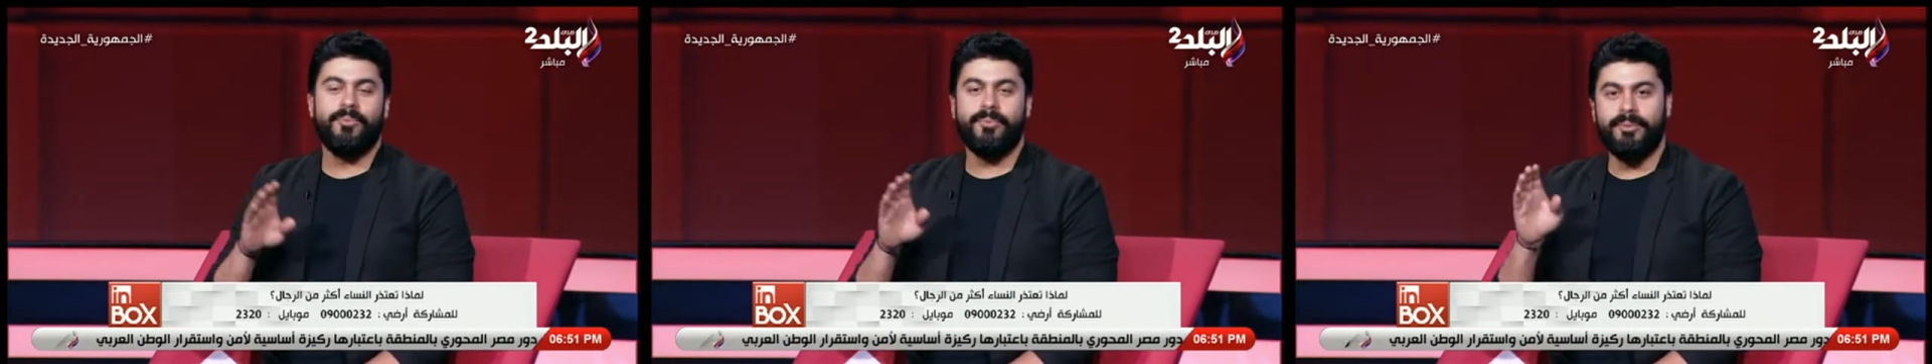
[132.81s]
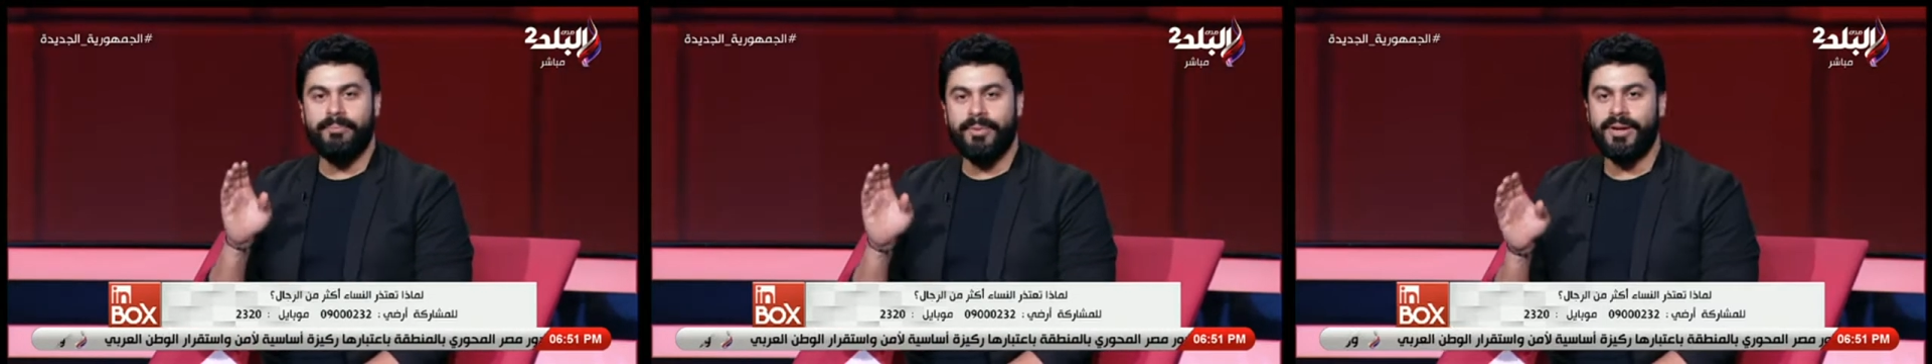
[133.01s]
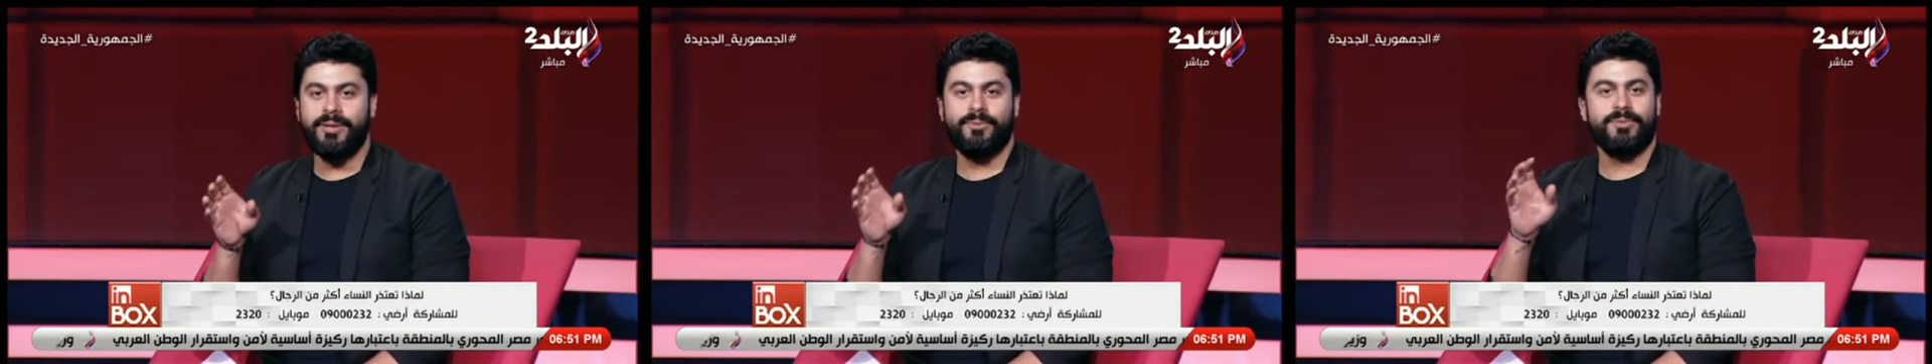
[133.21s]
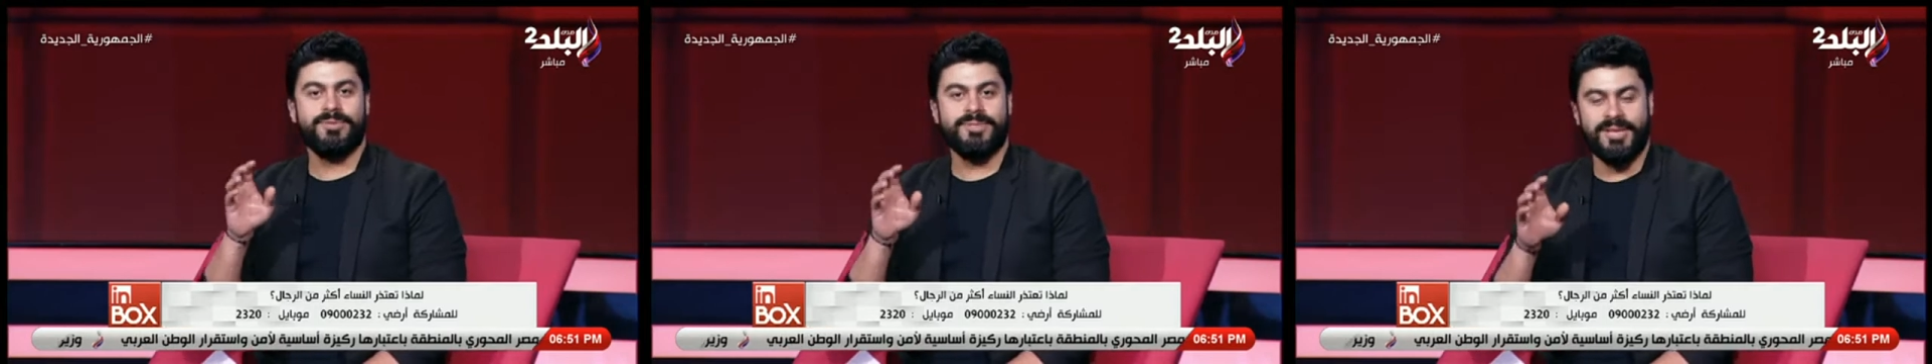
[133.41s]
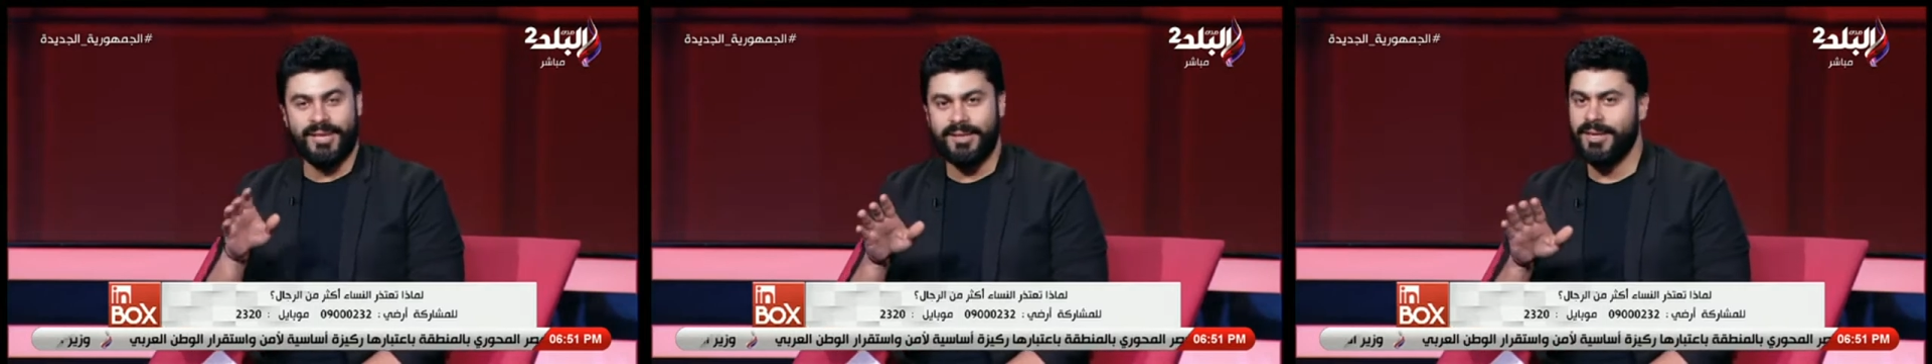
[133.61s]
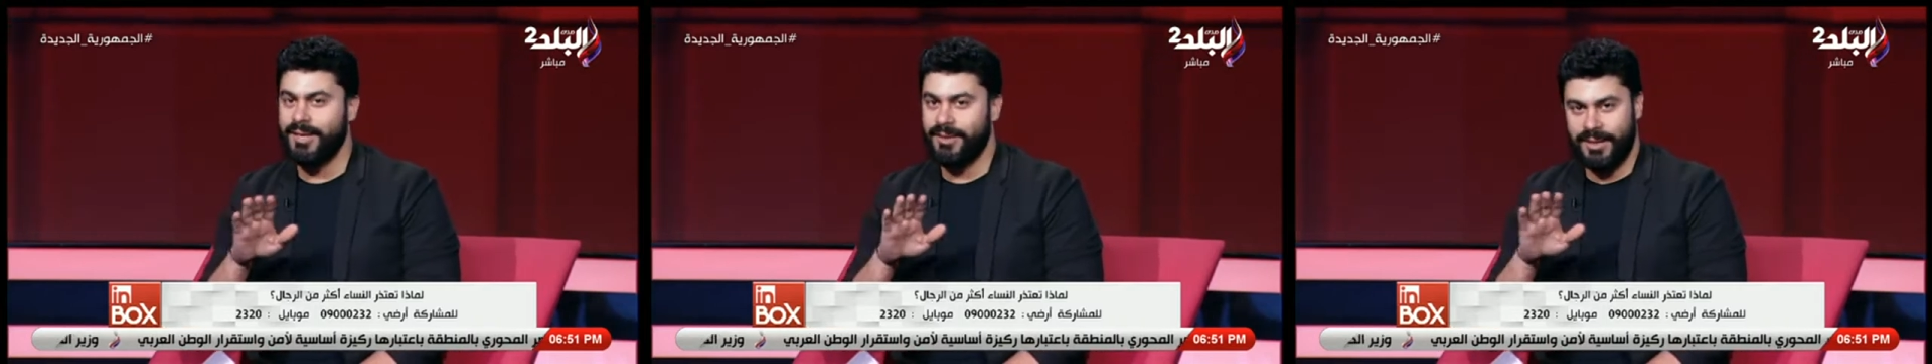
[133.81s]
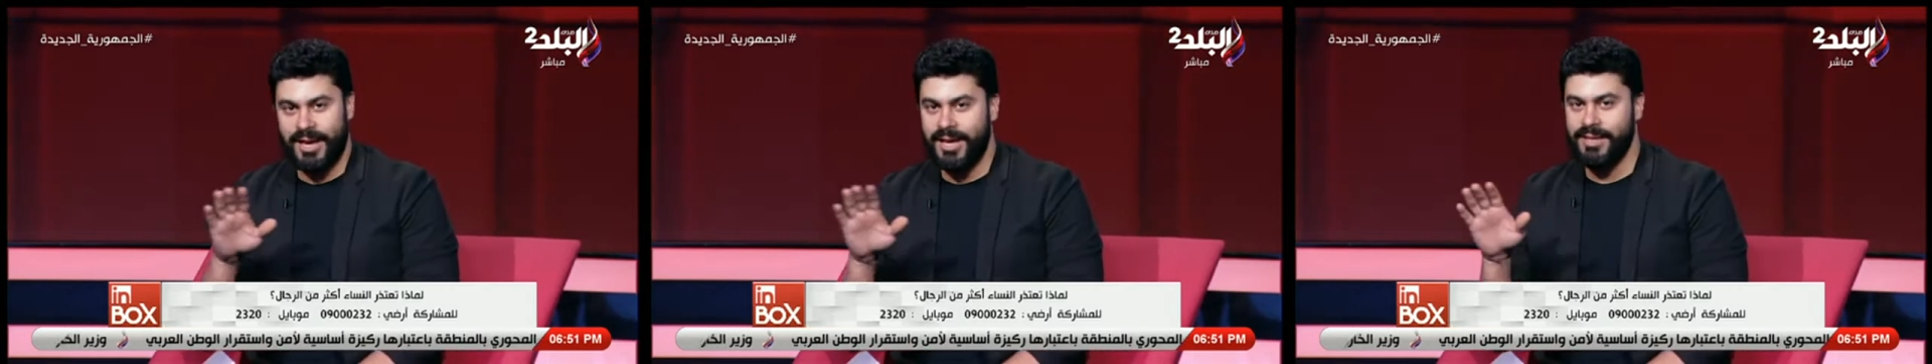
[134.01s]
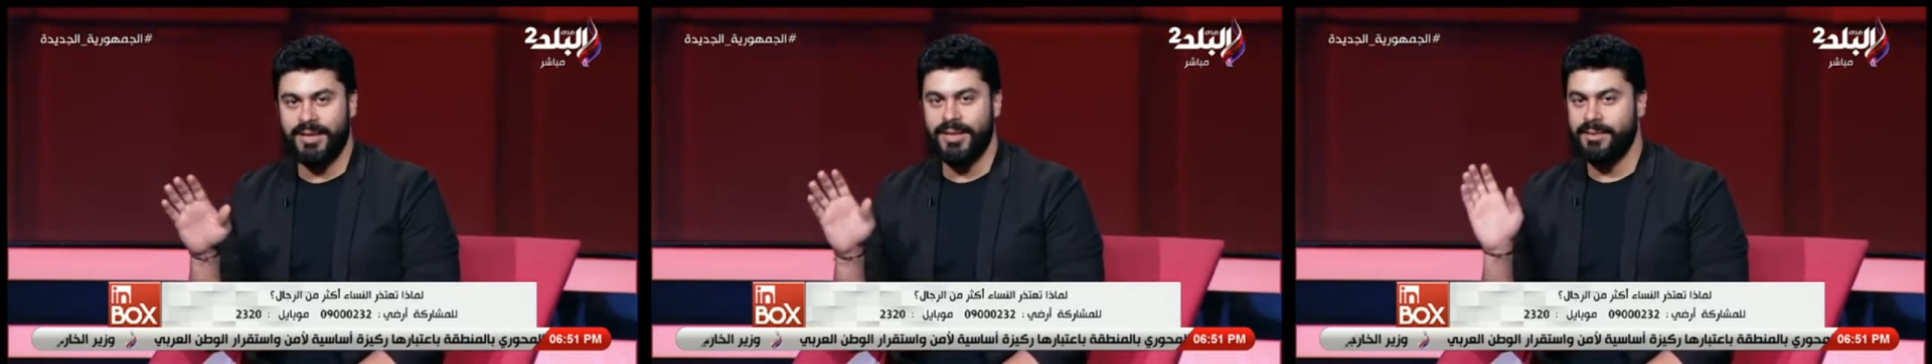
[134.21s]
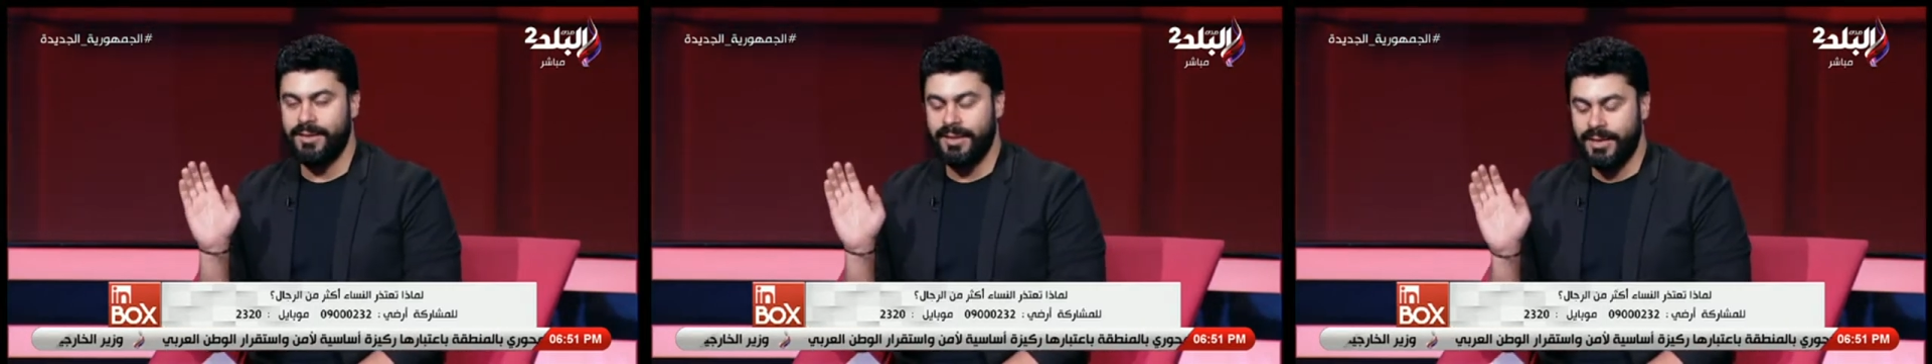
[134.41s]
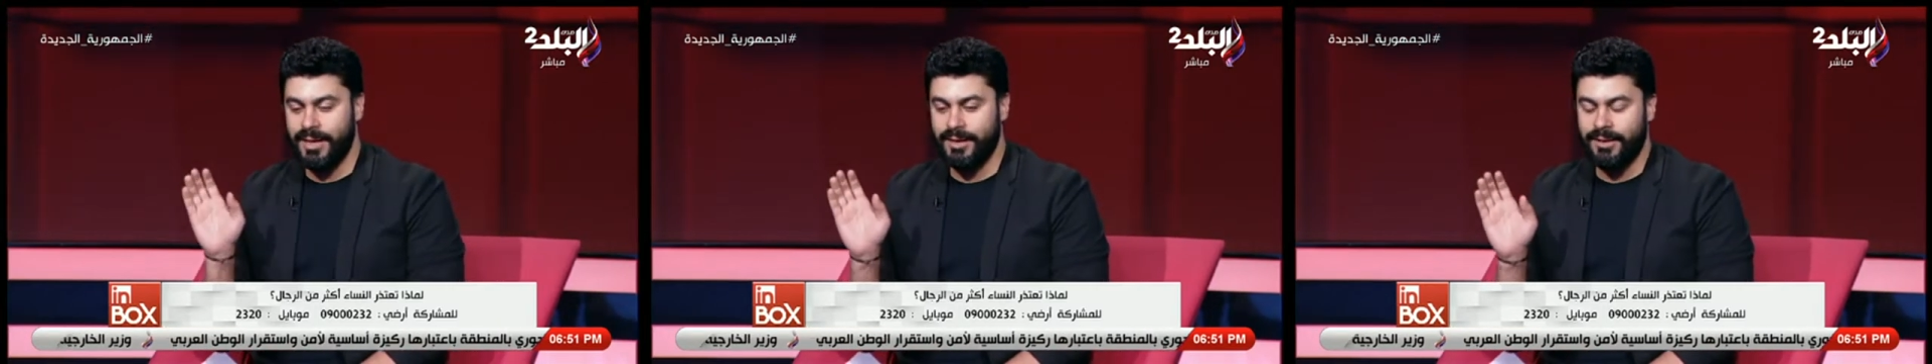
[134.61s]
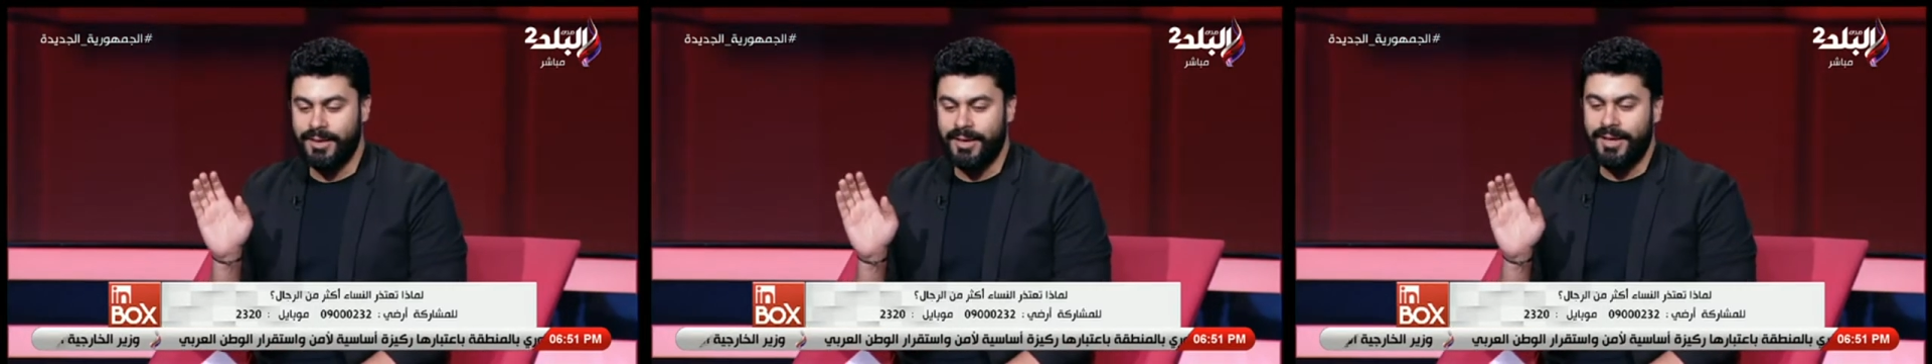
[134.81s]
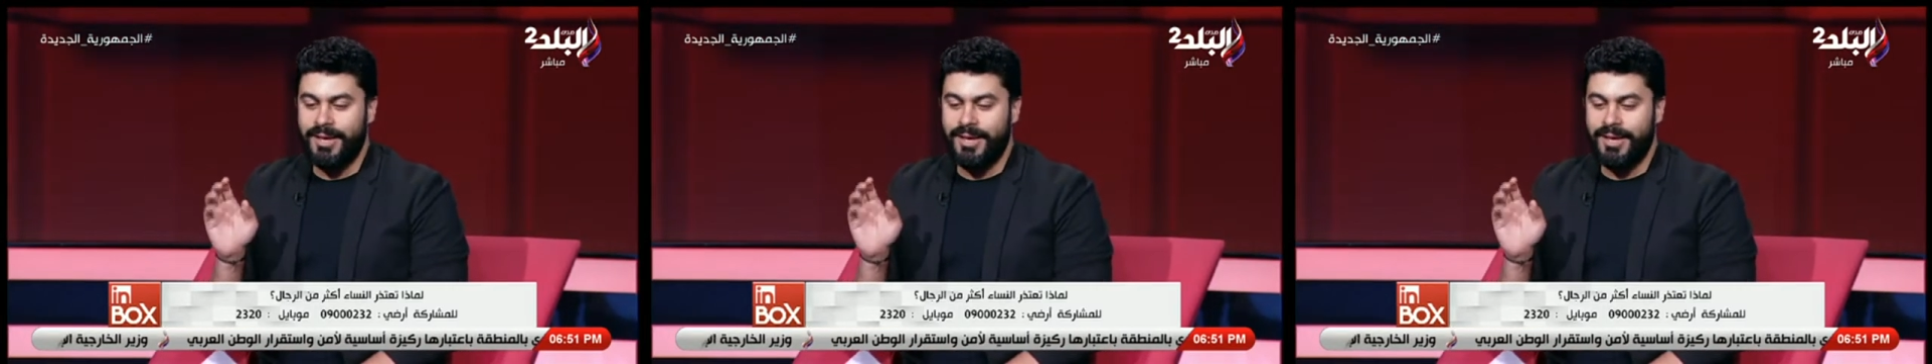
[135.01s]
من البنات والسيدات عادي جدا يعني